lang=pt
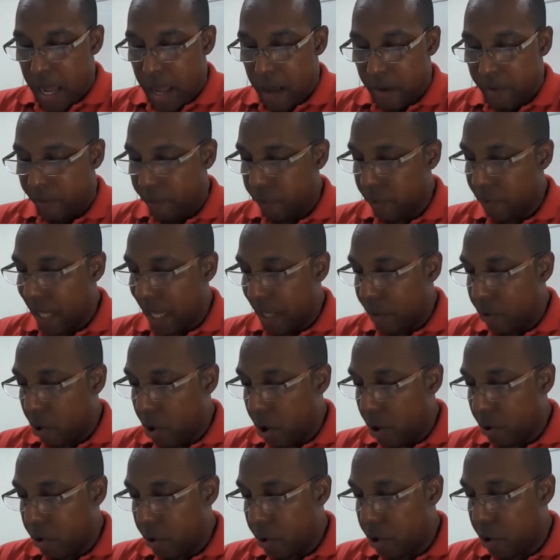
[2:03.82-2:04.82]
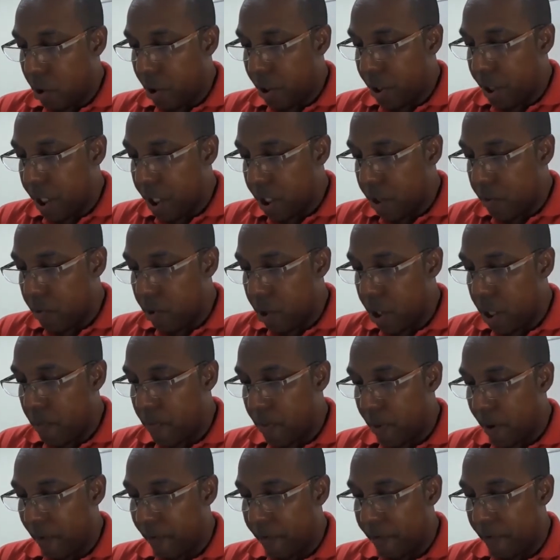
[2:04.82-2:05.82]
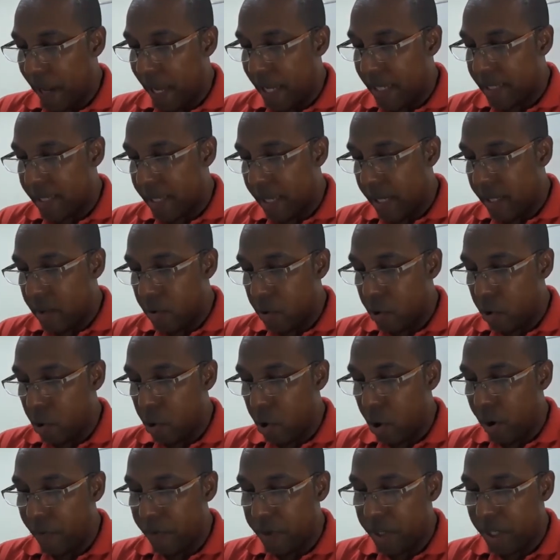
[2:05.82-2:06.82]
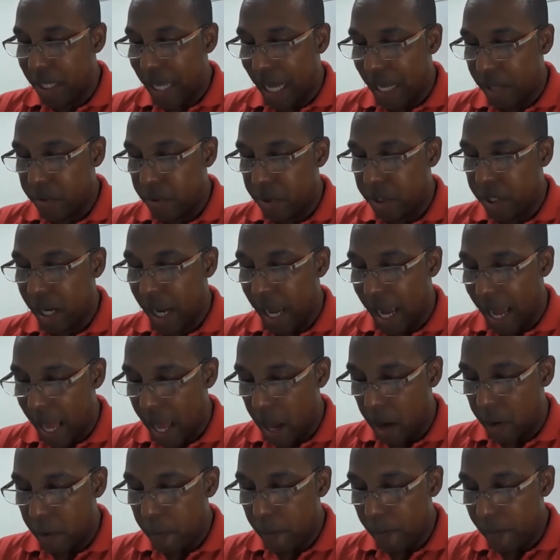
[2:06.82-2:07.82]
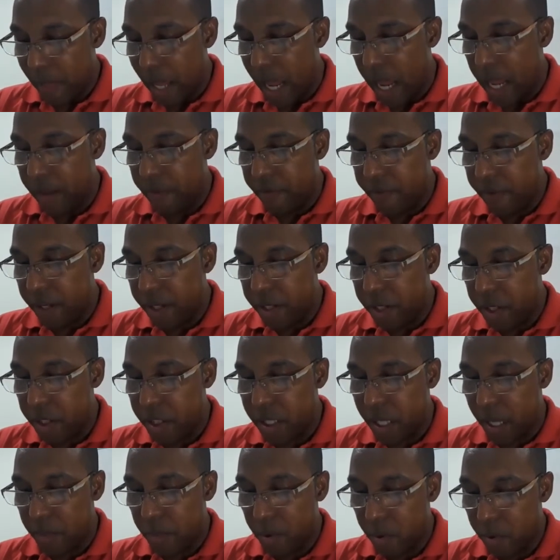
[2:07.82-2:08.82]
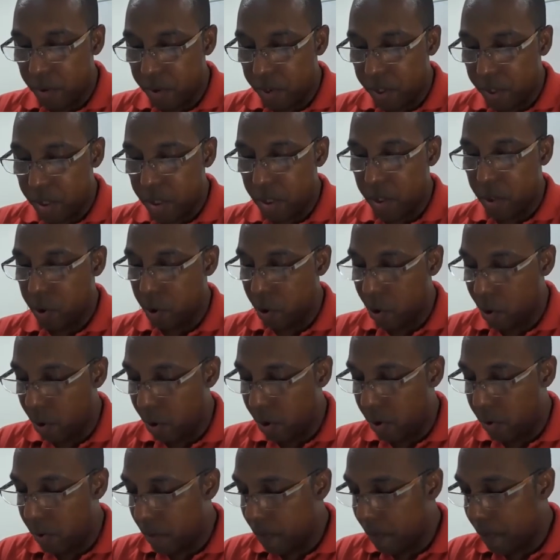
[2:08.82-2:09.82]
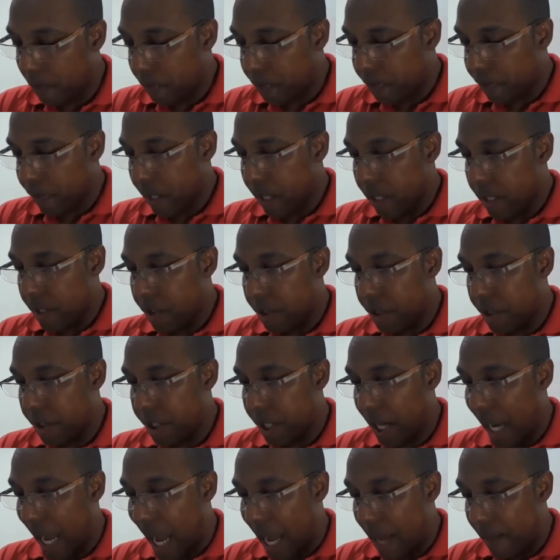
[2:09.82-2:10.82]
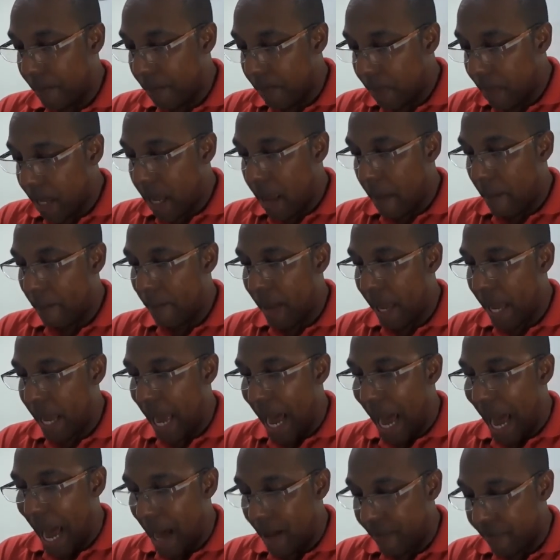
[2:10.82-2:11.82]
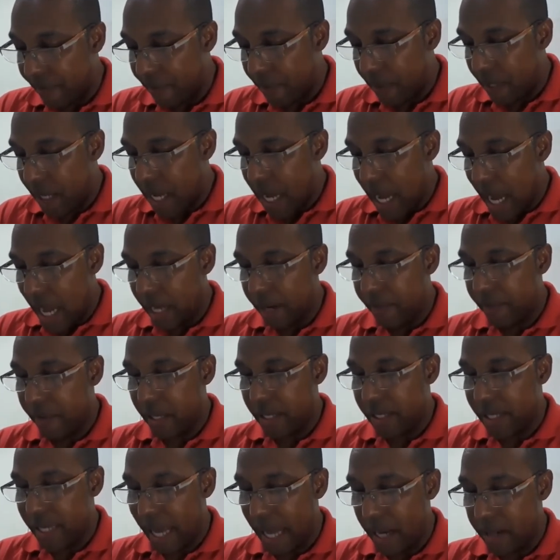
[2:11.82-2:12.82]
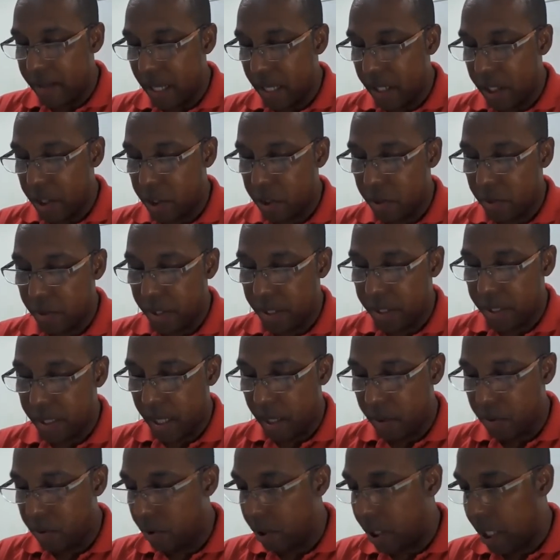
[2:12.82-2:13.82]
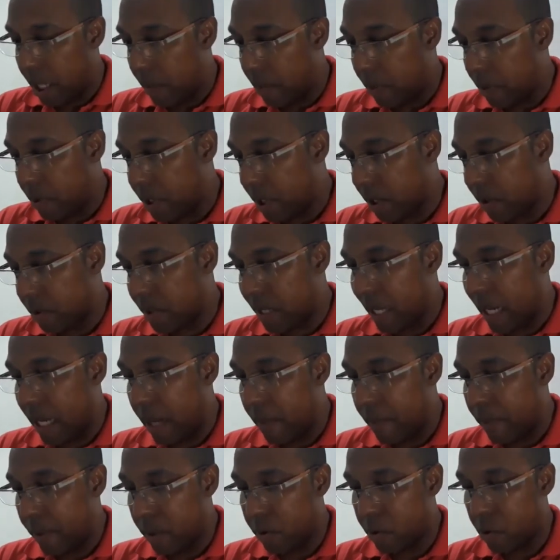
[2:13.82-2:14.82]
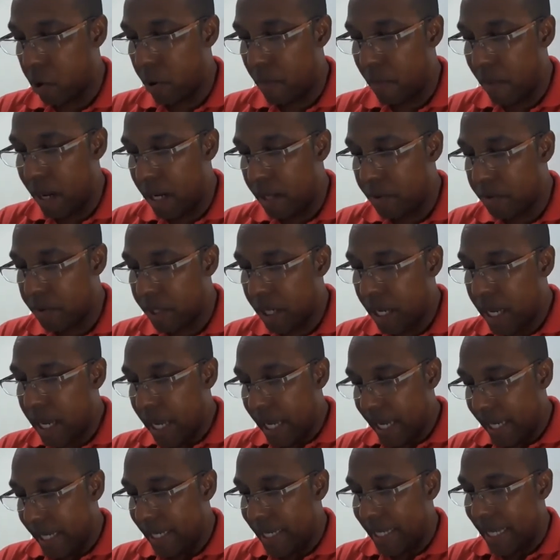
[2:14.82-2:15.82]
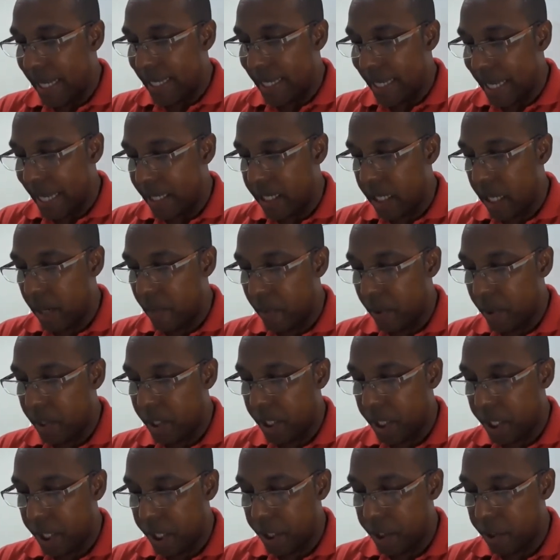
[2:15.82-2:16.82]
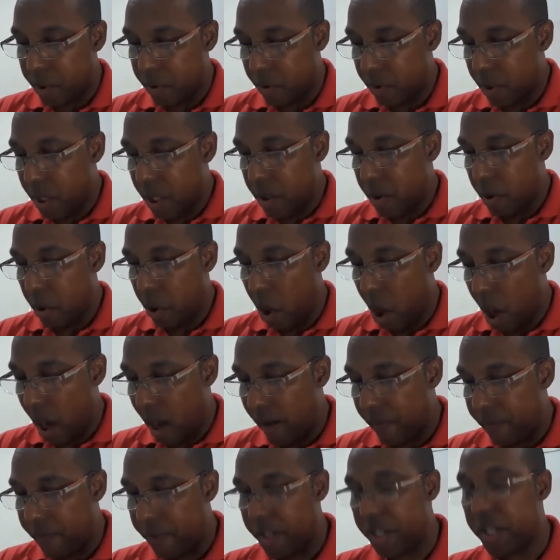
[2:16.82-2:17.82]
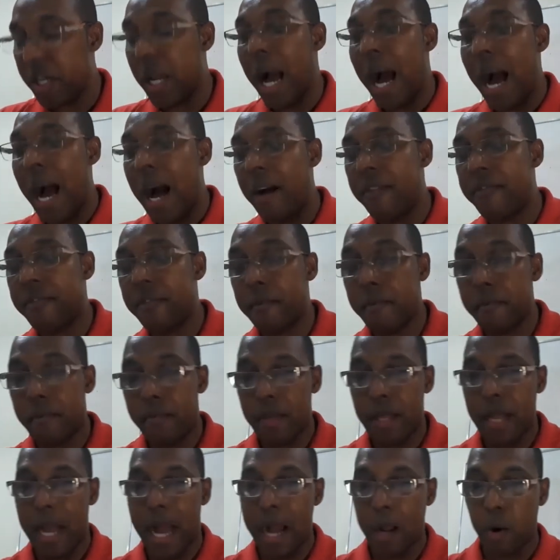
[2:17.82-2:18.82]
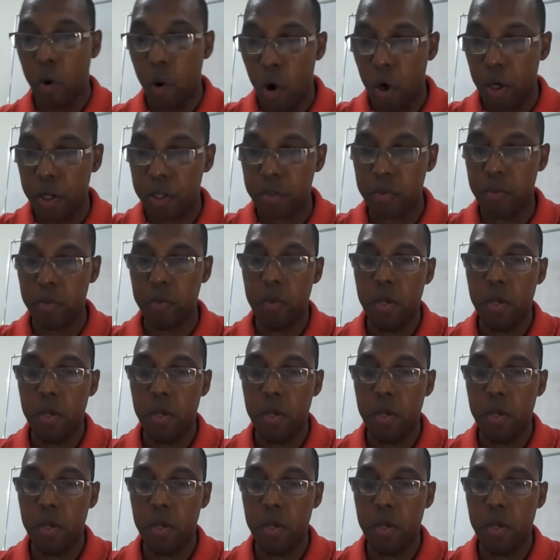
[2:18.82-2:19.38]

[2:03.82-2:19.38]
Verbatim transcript: fundador do sionismo e profeta do novo Estado de Israel, em 20 de Tamuz, julho. Tchá Beav, aniversário da destruição do Templo de Jerusalém pelos romanos em 70 depois de Cristo. 9 de Av, agosto.